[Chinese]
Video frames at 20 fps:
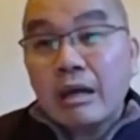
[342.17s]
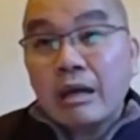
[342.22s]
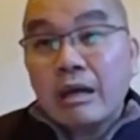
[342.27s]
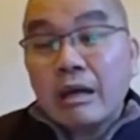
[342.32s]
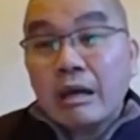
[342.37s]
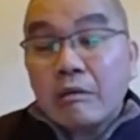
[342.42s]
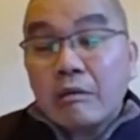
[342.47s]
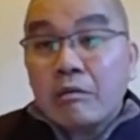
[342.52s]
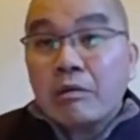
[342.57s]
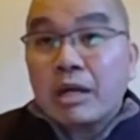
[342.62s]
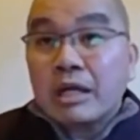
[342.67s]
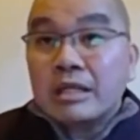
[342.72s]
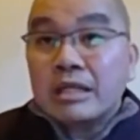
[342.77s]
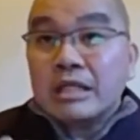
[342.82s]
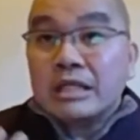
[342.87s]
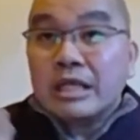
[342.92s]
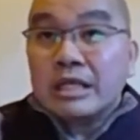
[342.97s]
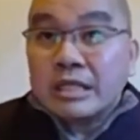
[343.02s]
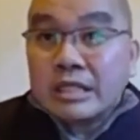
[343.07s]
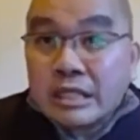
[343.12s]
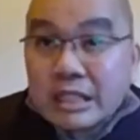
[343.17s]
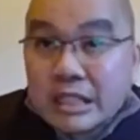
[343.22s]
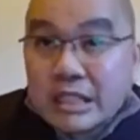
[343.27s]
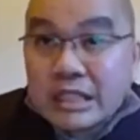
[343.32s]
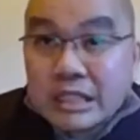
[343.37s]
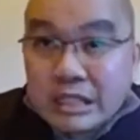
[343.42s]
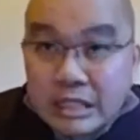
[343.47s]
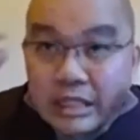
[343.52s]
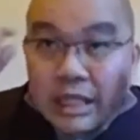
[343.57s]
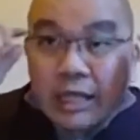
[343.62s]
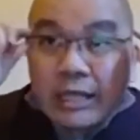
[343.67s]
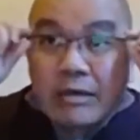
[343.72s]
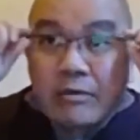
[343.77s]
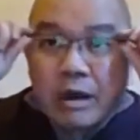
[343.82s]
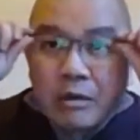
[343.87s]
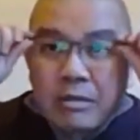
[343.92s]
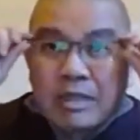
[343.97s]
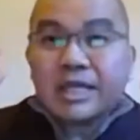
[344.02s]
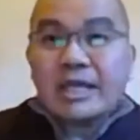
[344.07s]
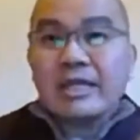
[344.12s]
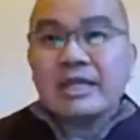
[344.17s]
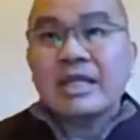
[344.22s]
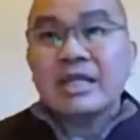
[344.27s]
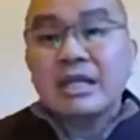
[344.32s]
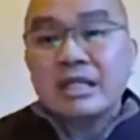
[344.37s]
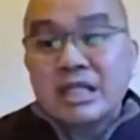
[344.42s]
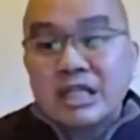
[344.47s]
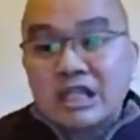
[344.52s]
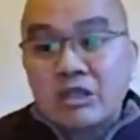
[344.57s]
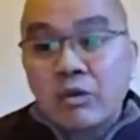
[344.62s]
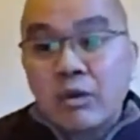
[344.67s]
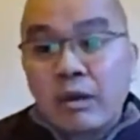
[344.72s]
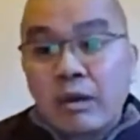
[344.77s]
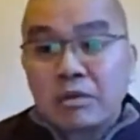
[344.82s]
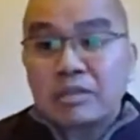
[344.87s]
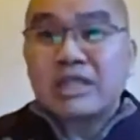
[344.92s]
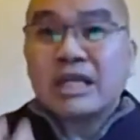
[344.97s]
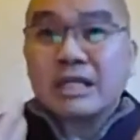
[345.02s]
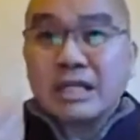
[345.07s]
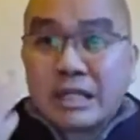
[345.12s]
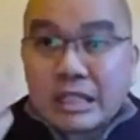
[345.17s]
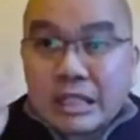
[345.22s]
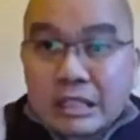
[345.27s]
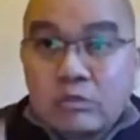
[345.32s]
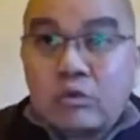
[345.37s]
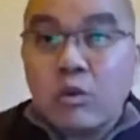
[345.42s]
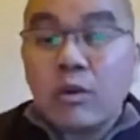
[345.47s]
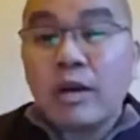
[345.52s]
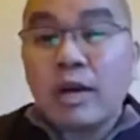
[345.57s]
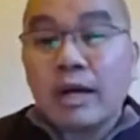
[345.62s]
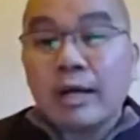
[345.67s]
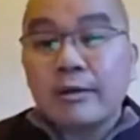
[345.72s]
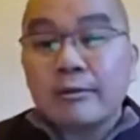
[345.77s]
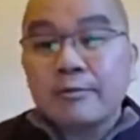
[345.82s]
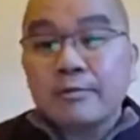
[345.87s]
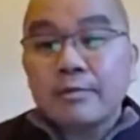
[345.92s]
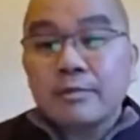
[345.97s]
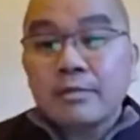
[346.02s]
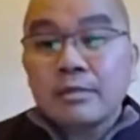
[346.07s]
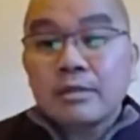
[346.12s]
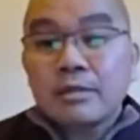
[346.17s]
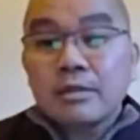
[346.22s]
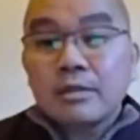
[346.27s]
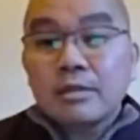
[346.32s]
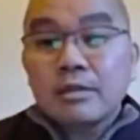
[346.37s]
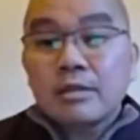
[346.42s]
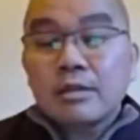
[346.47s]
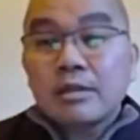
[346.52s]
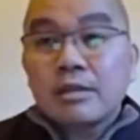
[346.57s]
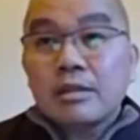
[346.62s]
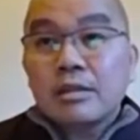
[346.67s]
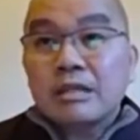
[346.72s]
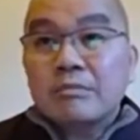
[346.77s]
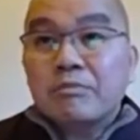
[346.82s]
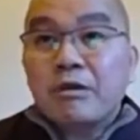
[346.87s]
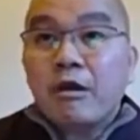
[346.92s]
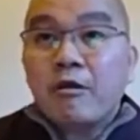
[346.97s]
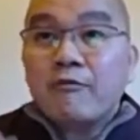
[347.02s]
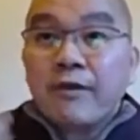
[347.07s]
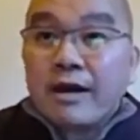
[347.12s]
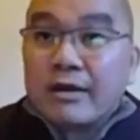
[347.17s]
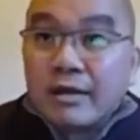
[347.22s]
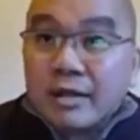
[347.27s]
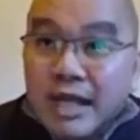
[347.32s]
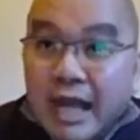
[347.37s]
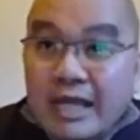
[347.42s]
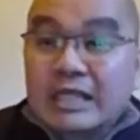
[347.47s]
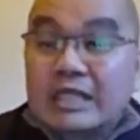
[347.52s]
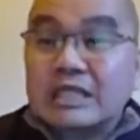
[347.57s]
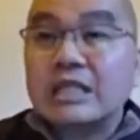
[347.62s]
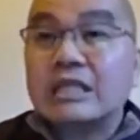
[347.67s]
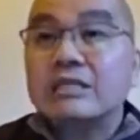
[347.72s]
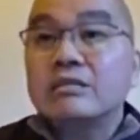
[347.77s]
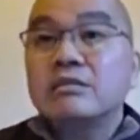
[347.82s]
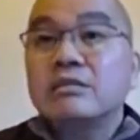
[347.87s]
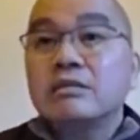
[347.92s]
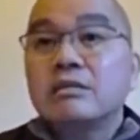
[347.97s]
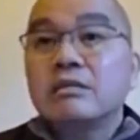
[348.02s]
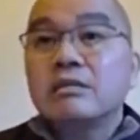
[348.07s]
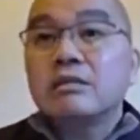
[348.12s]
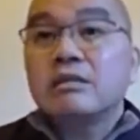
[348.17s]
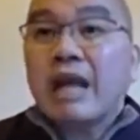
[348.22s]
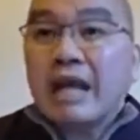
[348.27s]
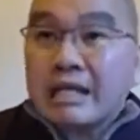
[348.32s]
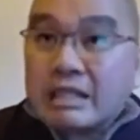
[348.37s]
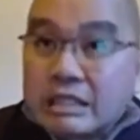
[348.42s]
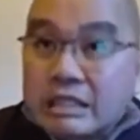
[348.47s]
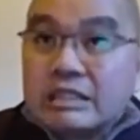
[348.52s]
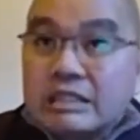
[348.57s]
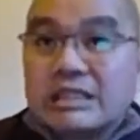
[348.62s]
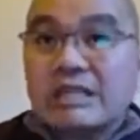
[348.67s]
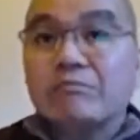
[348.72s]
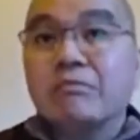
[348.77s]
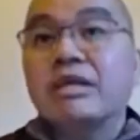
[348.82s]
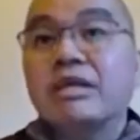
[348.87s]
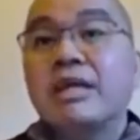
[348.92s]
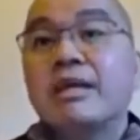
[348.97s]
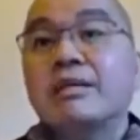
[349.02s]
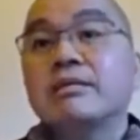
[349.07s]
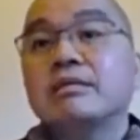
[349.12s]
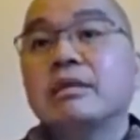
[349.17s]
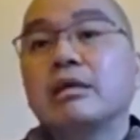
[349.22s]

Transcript: 我跟你认识十年了，我干嘛讲你客气话？我讲实话，啊。你不要发现来生来世怎么样的。”